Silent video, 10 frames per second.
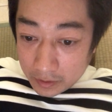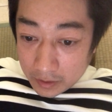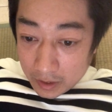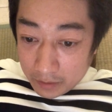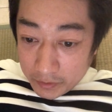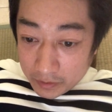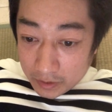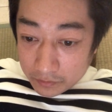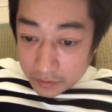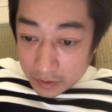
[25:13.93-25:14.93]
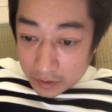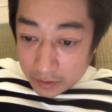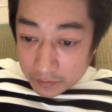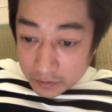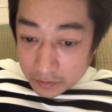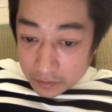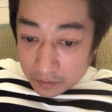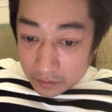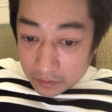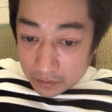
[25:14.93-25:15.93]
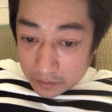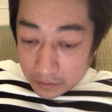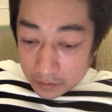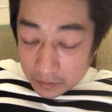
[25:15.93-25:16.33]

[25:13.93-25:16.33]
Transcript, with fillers: 高める可能性がありますあ